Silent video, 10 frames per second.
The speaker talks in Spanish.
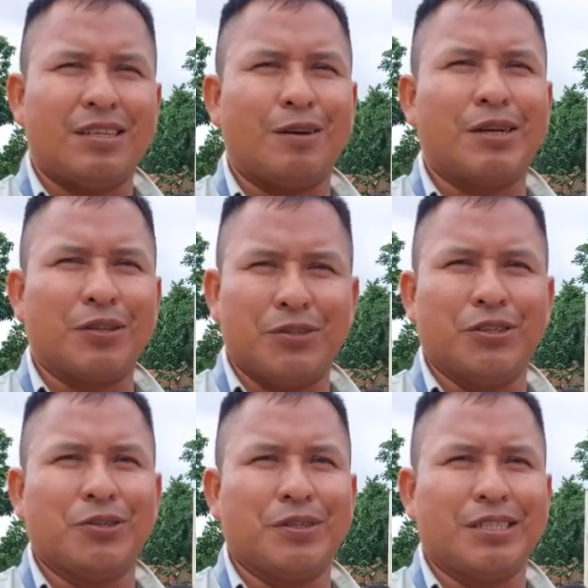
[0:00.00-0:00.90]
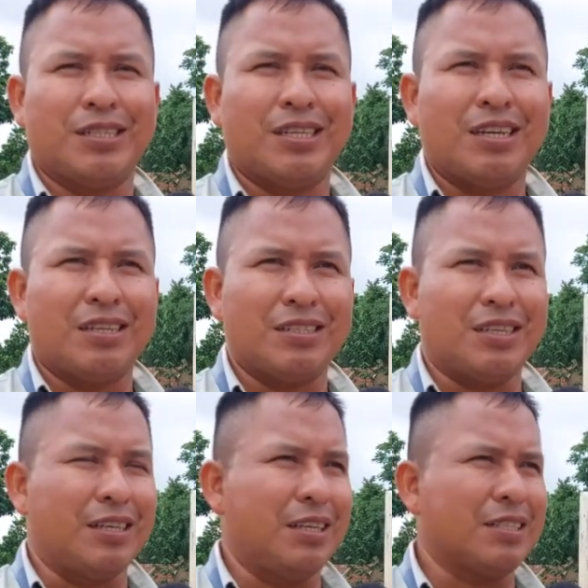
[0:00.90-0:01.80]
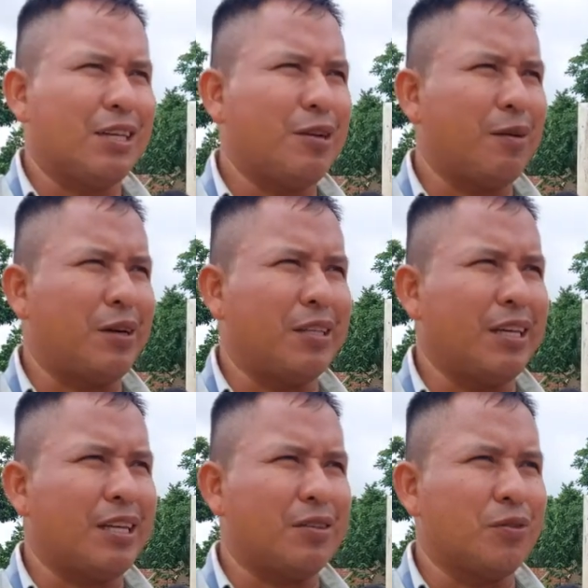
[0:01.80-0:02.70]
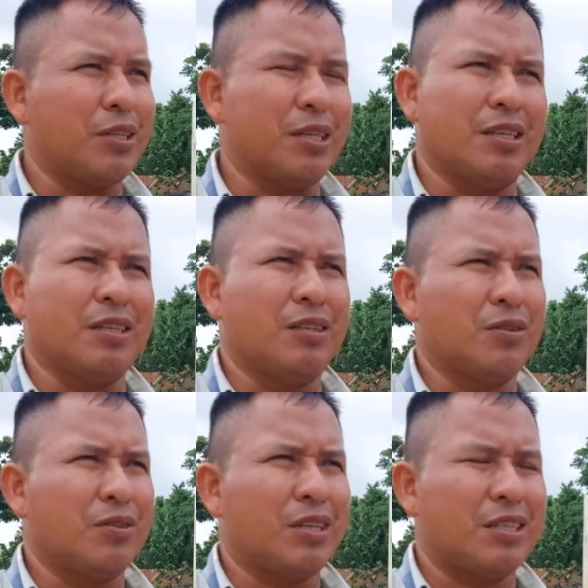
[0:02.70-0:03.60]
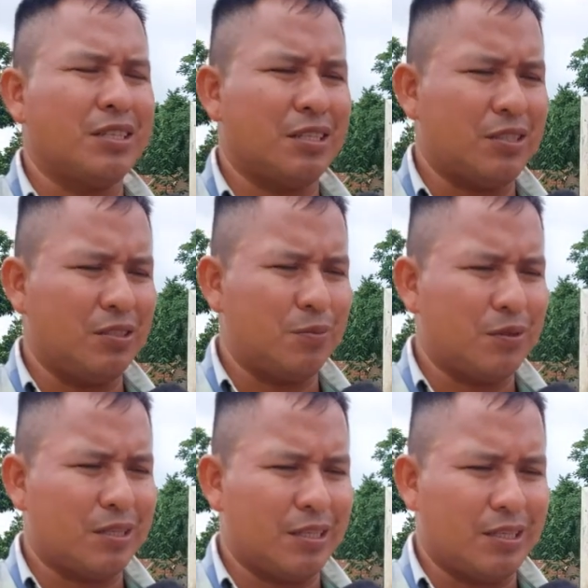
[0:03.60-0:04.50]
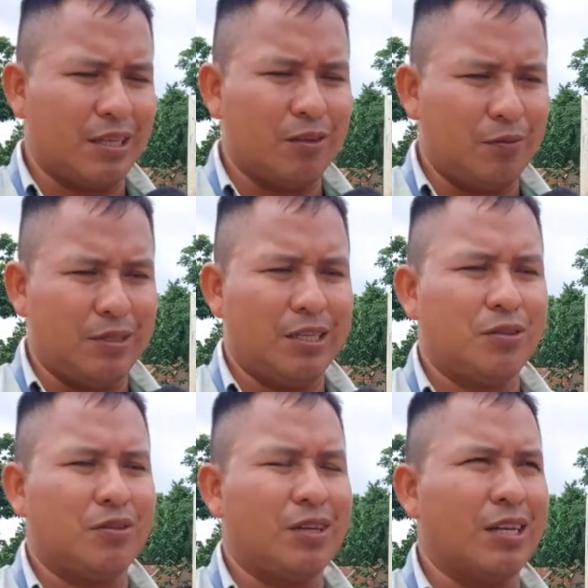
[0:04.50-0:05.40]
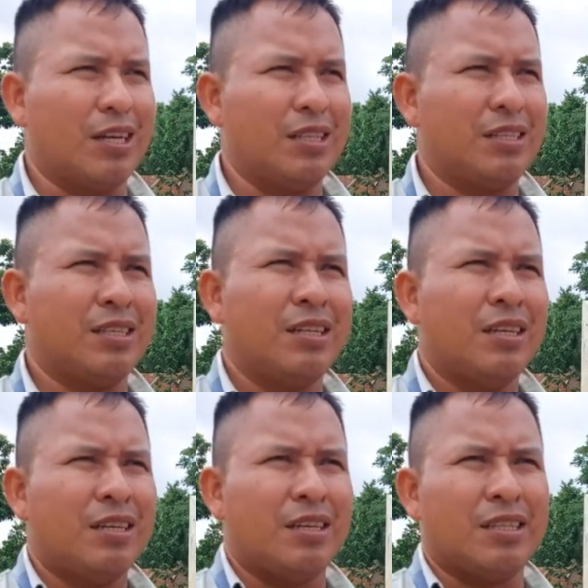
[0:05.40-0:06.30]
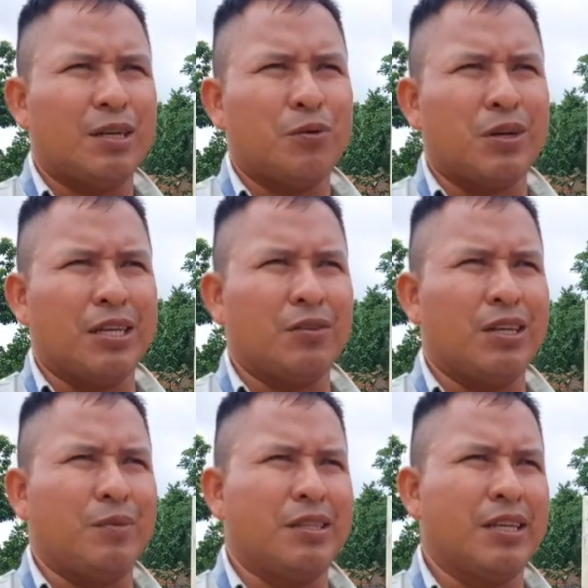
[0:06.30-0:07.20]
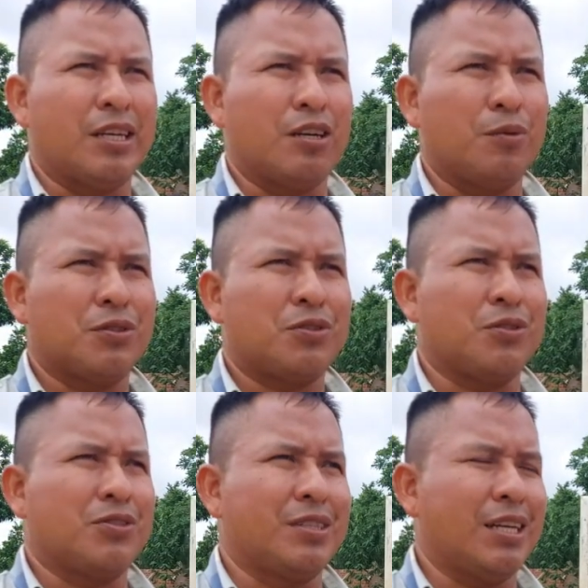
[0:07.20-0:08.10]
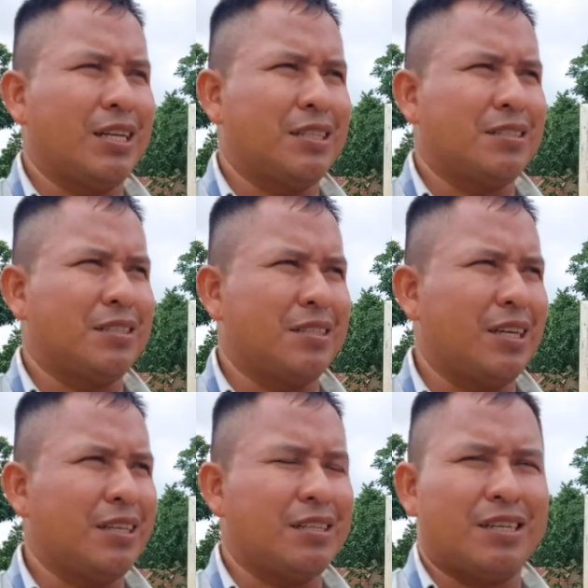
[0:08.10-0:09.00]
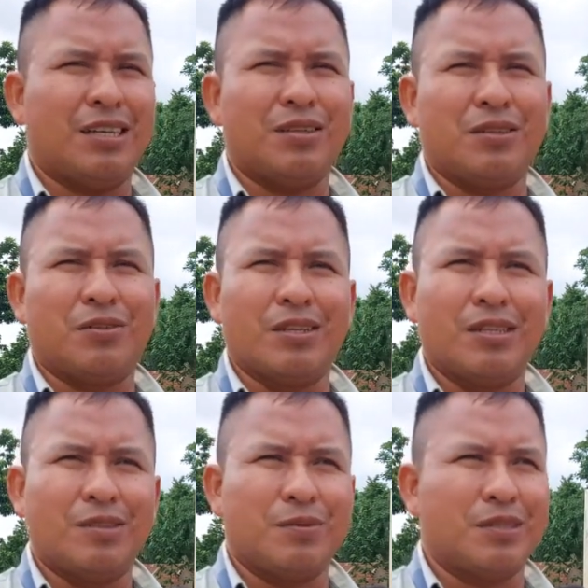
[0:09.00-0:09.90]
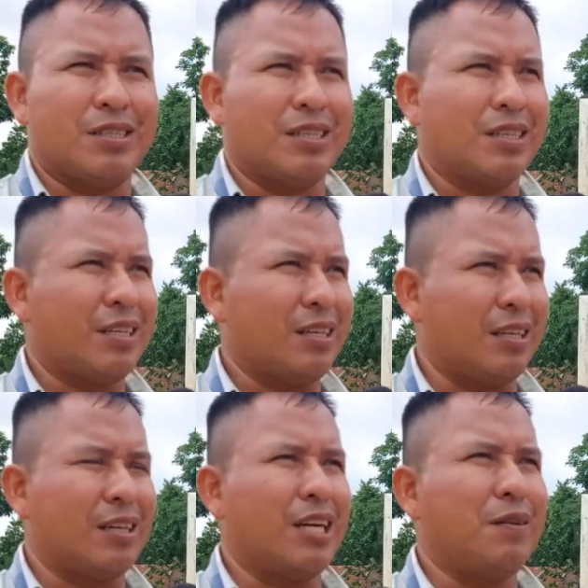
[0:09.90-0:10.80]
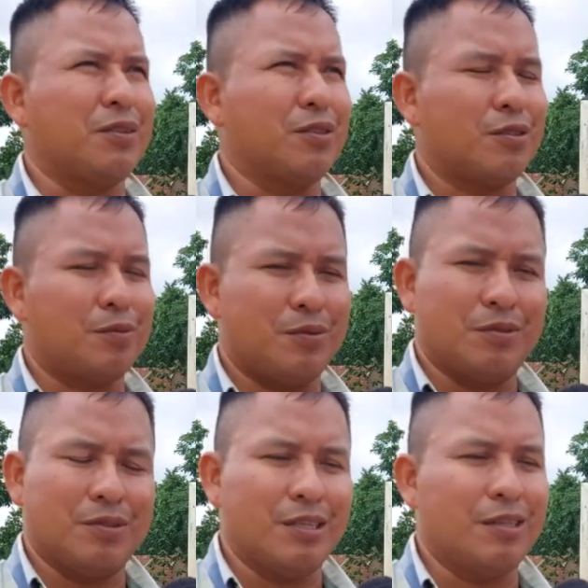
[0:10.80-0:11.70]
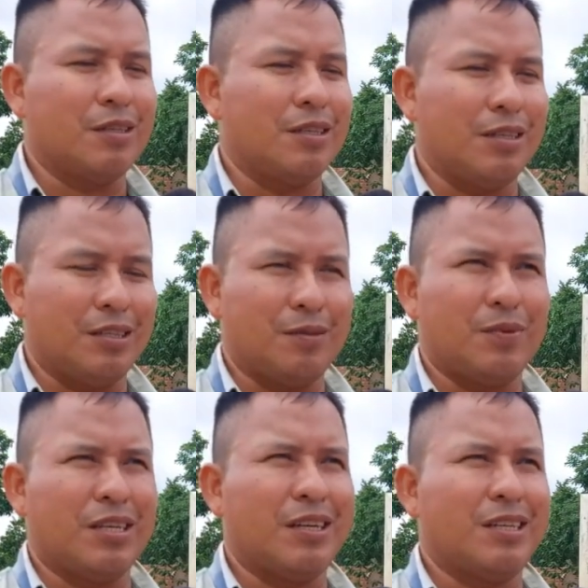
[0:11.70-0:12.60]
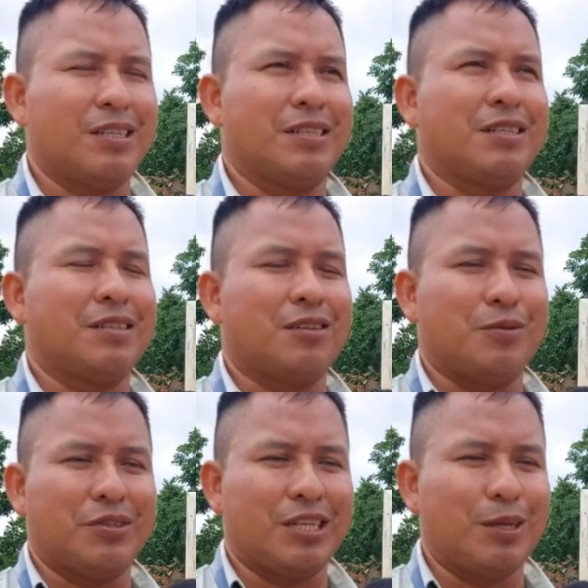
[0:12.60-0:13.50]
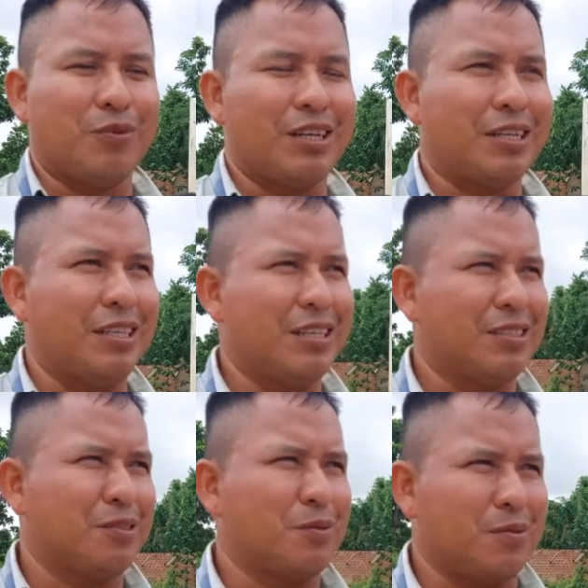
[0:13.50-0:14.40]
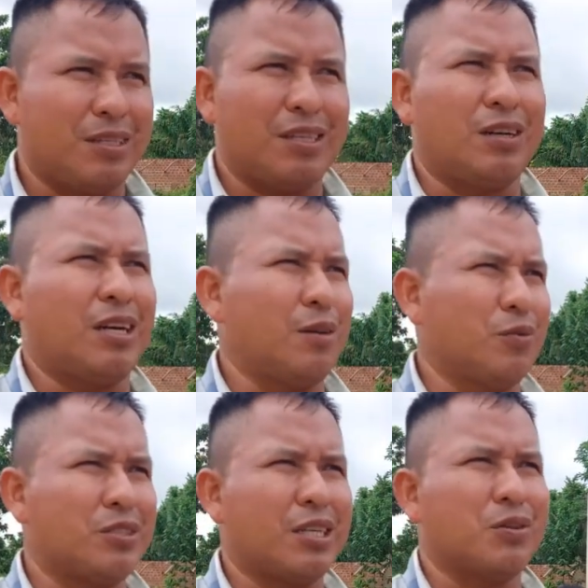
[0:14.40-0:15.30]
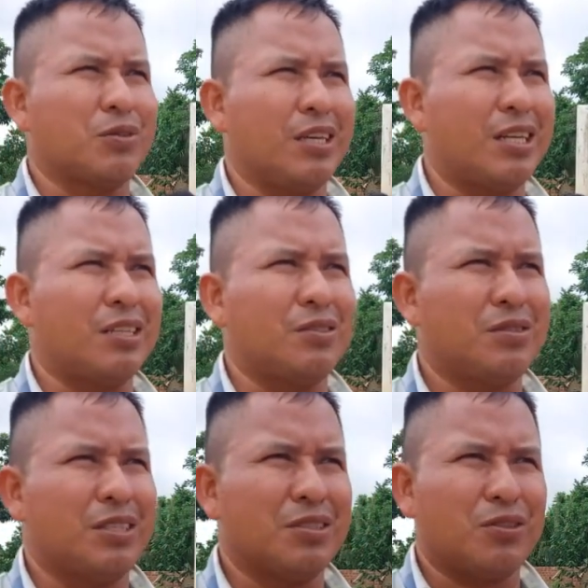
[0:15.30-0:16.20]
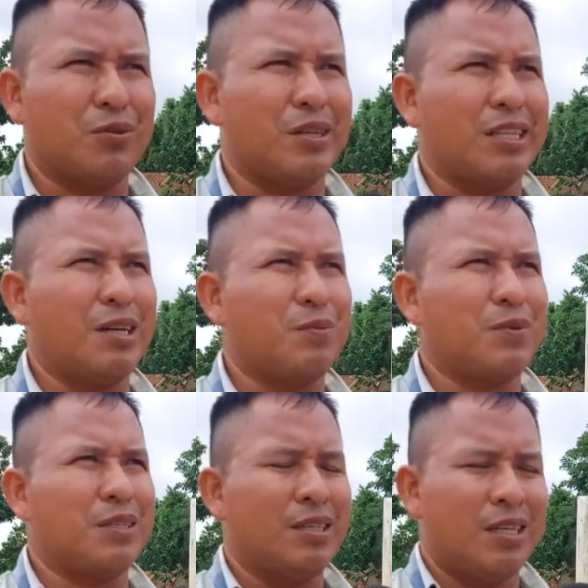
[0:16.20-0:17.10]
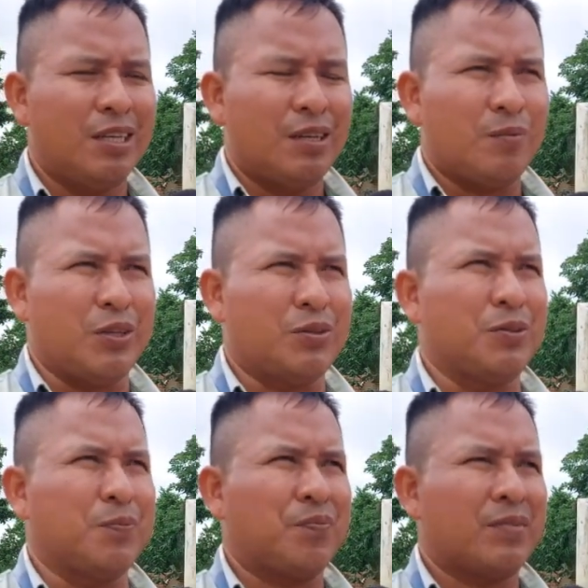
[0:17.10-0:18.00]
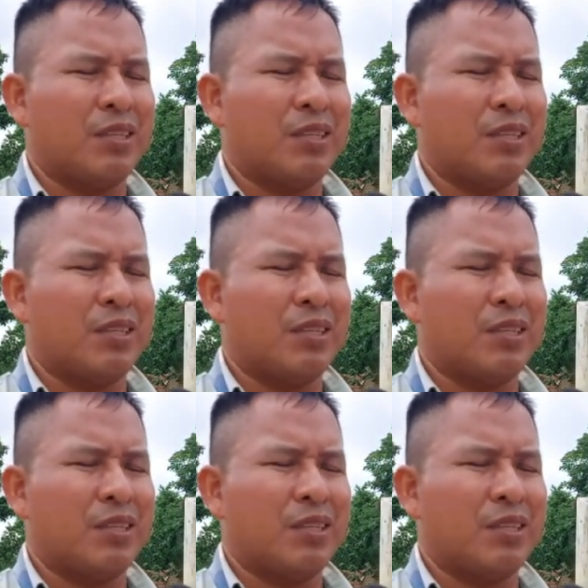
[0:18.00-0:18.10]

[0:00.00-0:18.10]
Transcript: la mano de obra. Así que esa es la manera, ¿no? Y, yo doy gracias al Señor porque está iluminando, ¿no? El alcalde y está buscando la manera de cómo solucionar las necesidades de cada colegio, porque es grave, ¿no? Como eh, explicaba, como declamó la niña, ¿no? Hay muchas goteras, ¿no? Y eso es verdad, pues. Pero